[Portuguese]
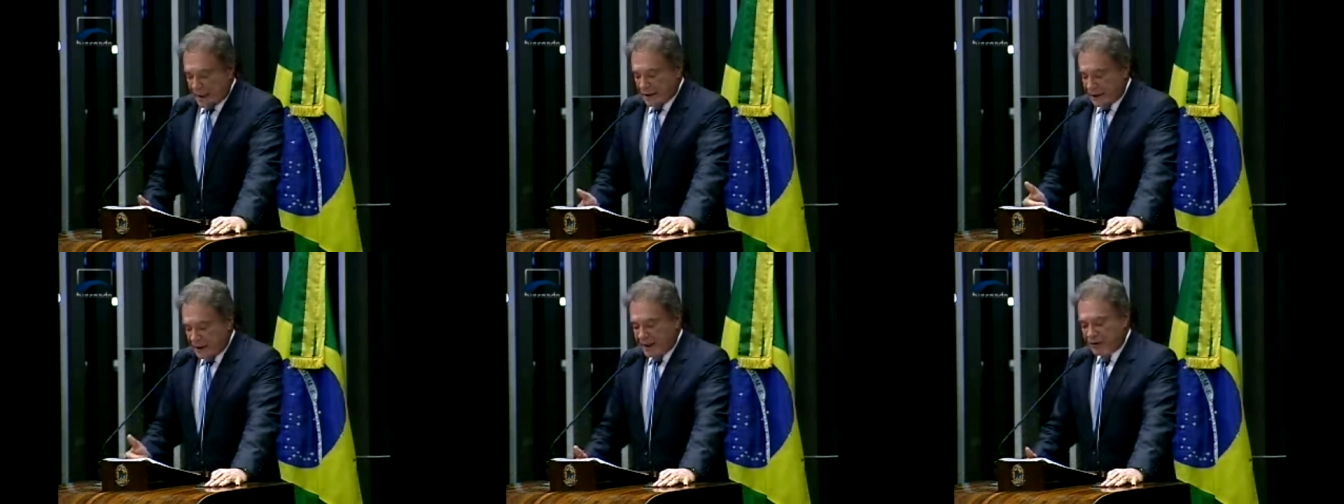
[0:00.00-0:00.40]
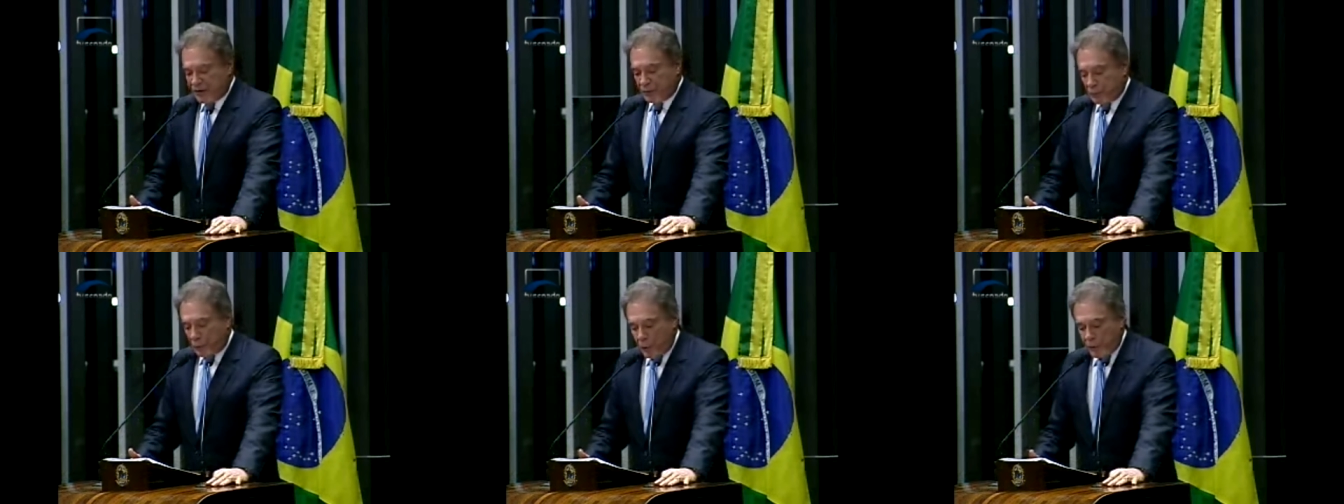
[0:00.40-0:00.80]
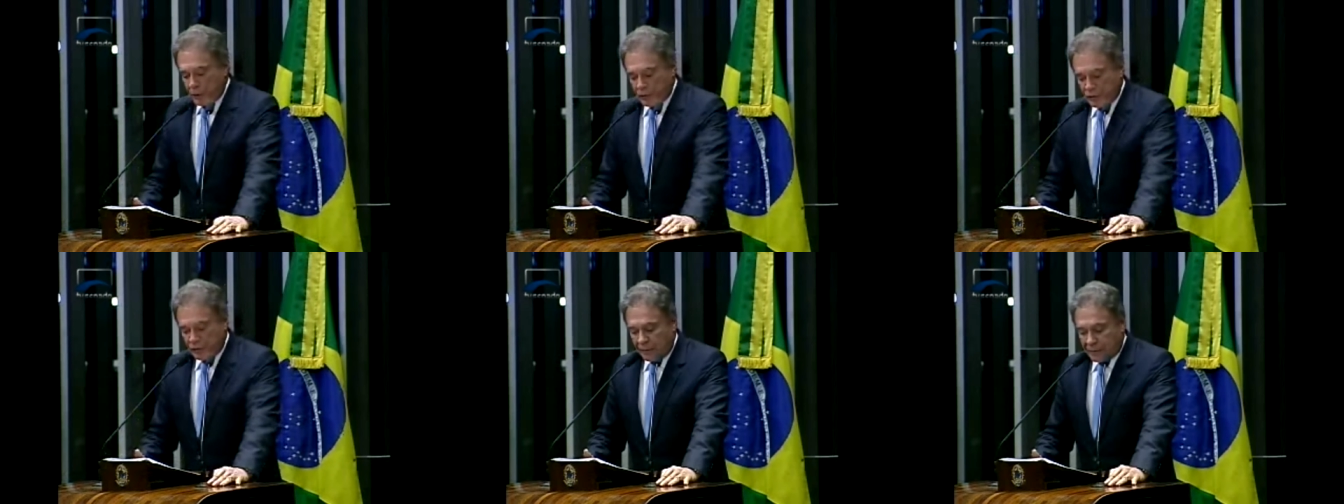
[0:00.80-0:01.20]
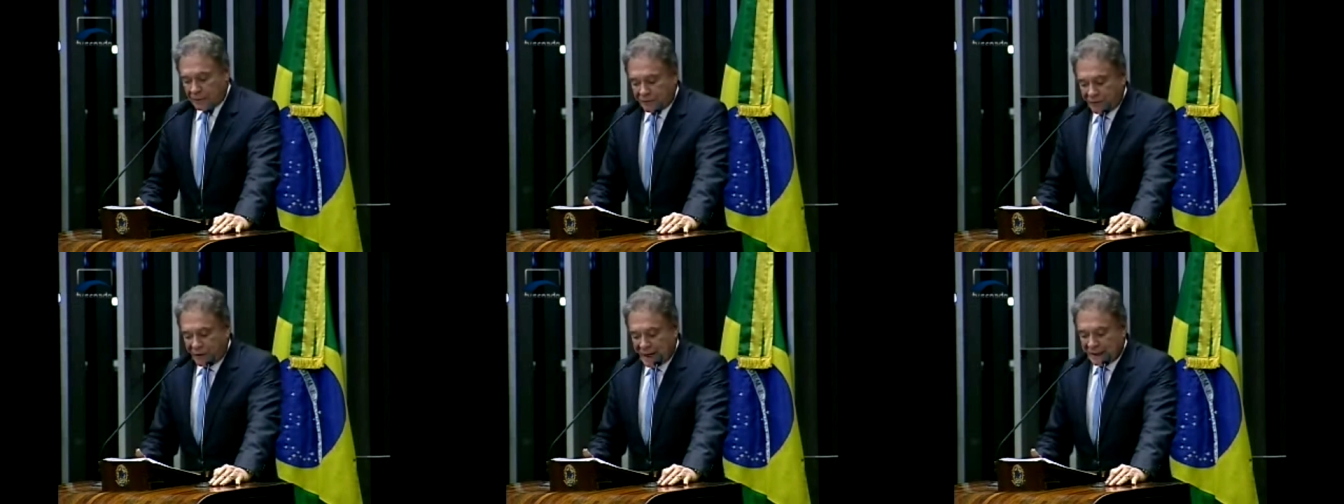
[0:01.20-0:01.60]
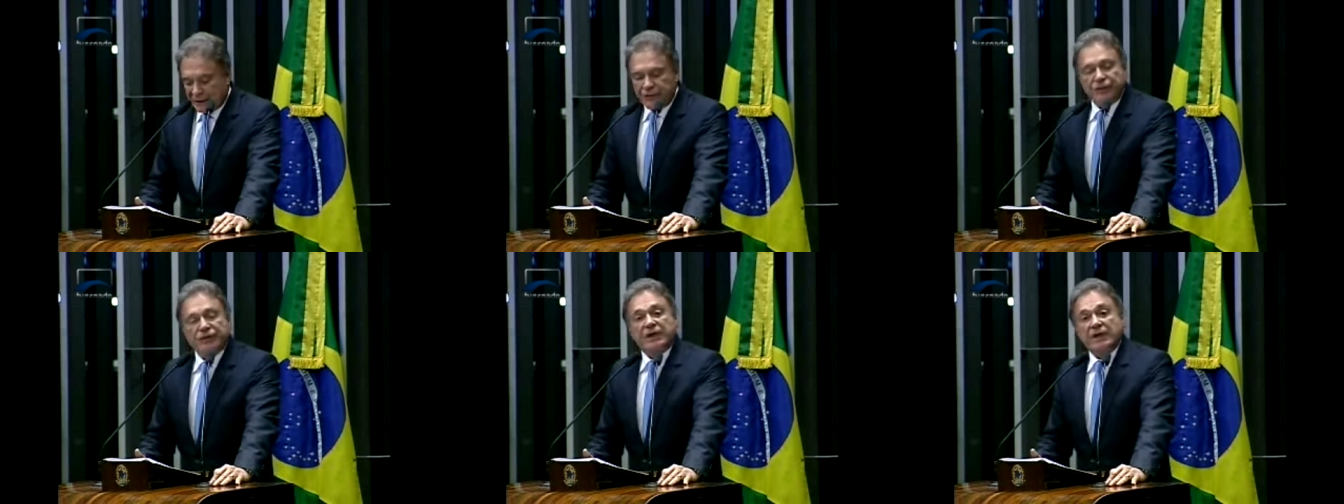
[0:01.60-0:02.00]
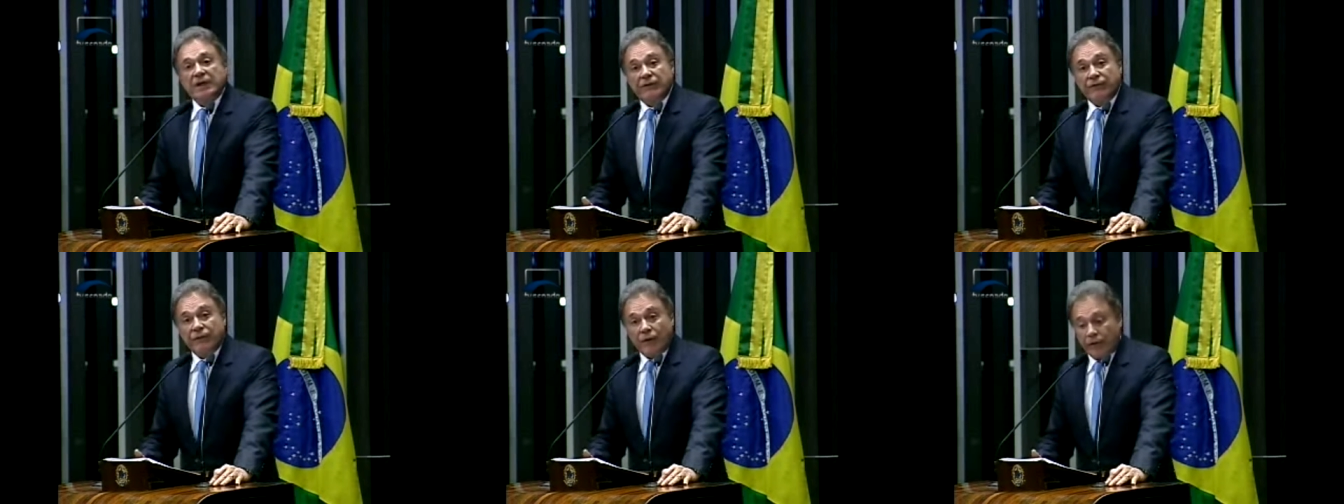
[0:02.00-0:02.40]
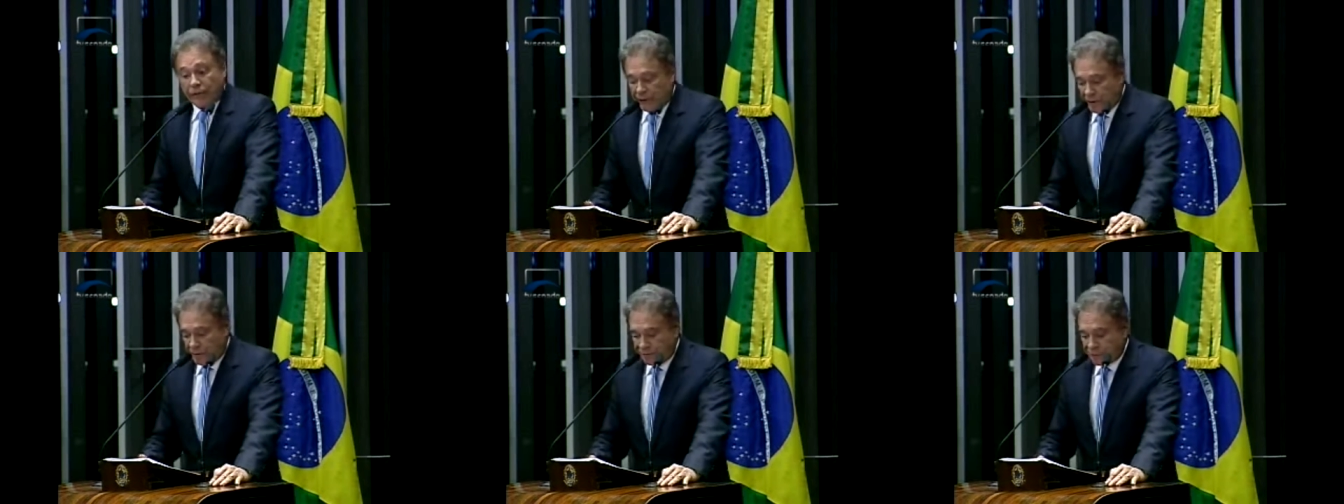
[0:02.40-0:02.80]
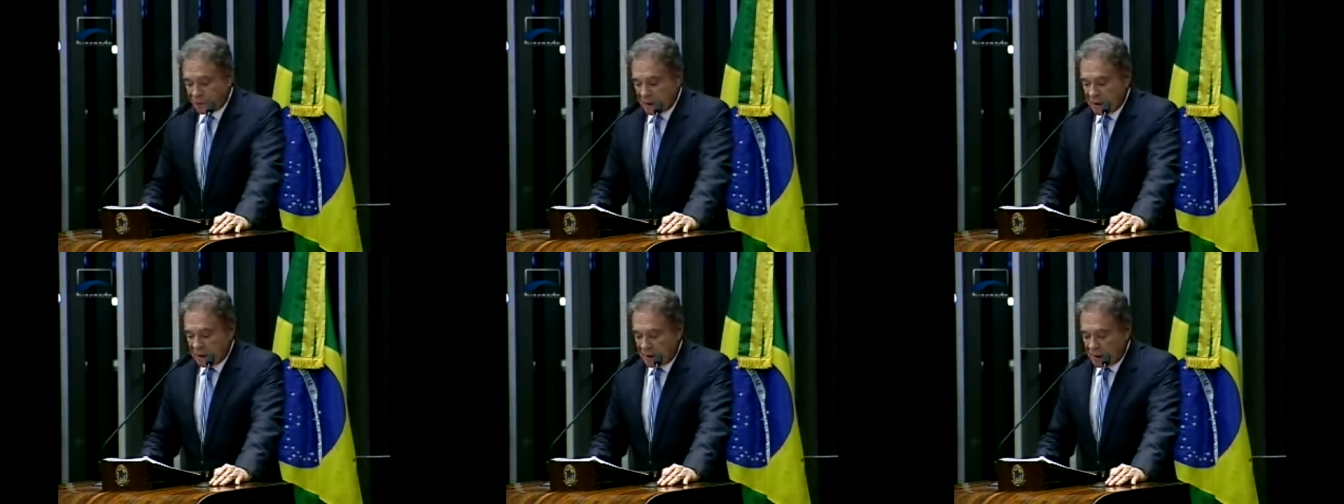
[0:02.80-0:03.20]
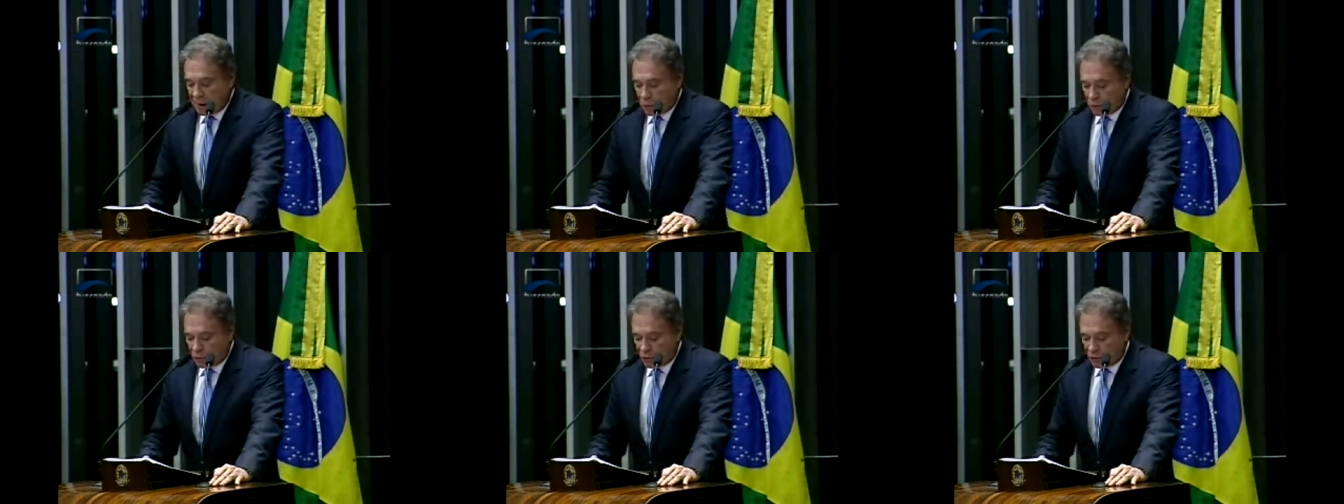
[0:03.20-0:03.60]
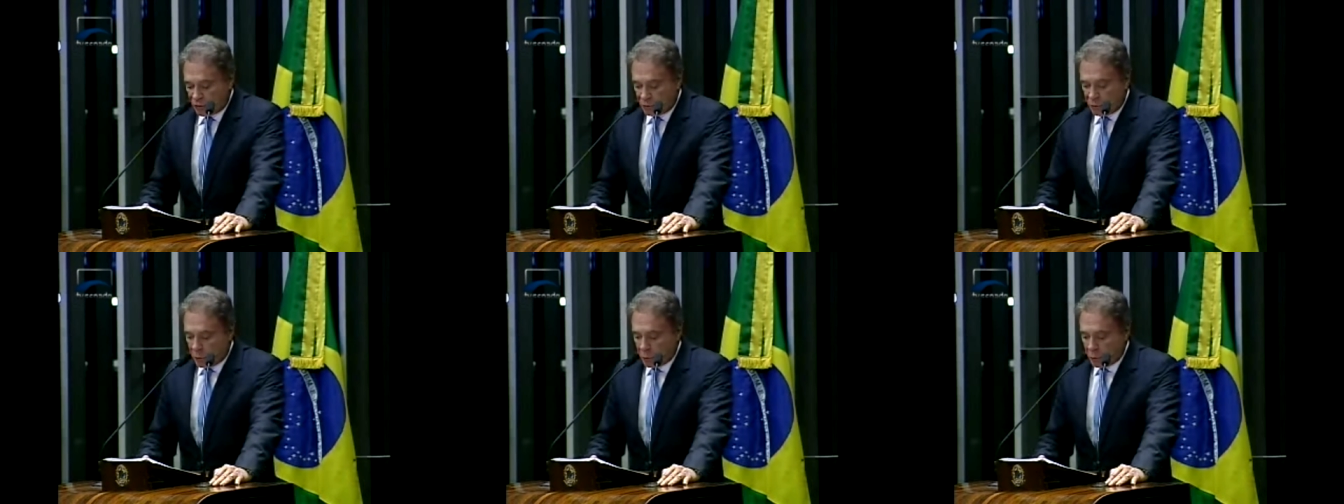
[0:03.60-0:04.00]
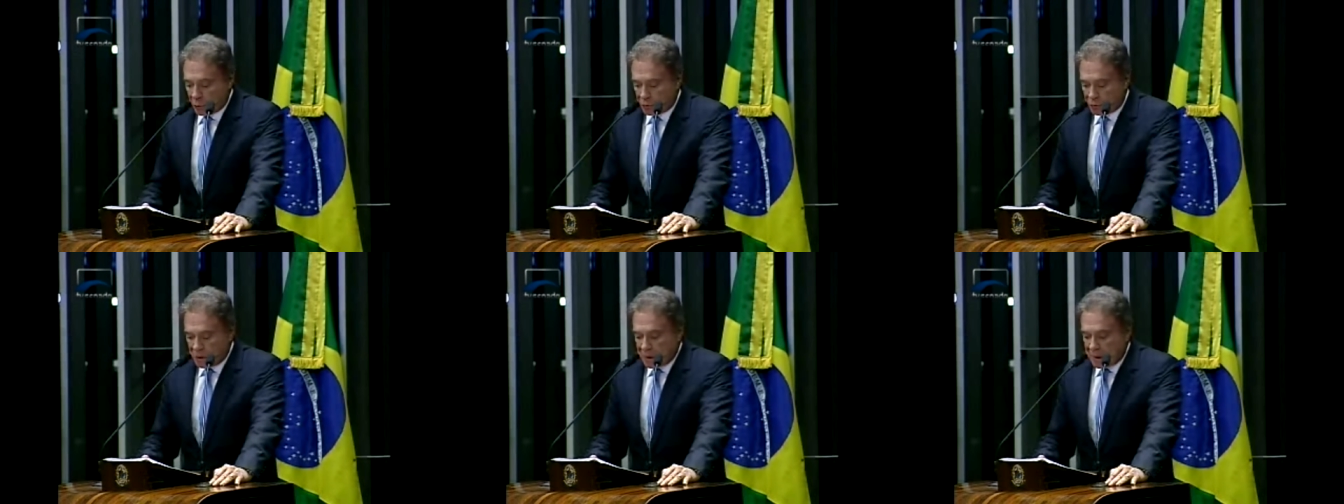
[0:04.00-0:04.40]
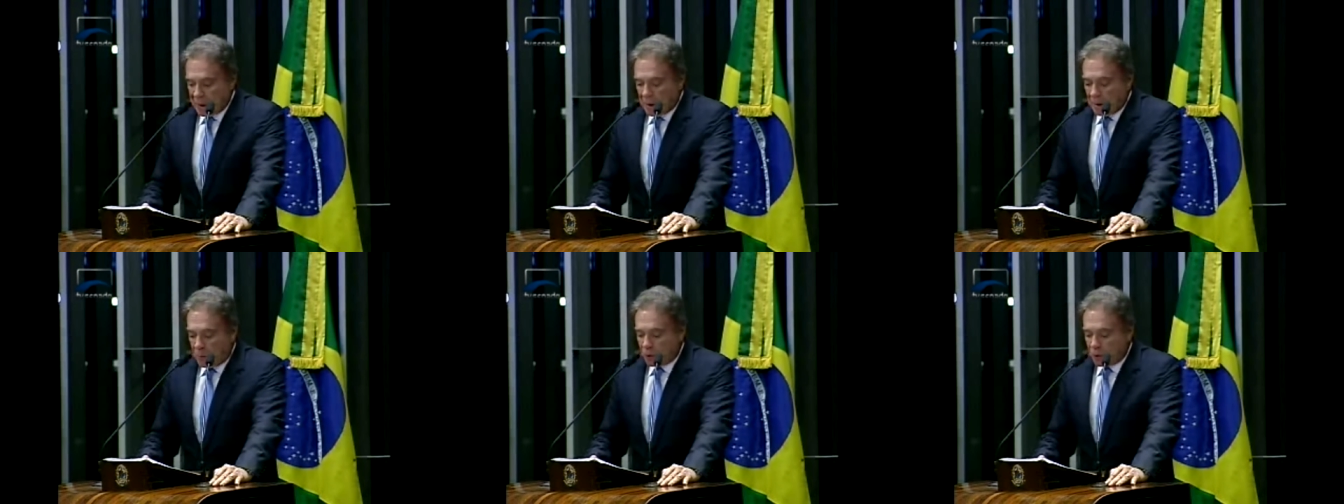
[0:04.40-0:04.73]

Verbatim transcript: de entes públicos ou privados que envolvam recursos públicos.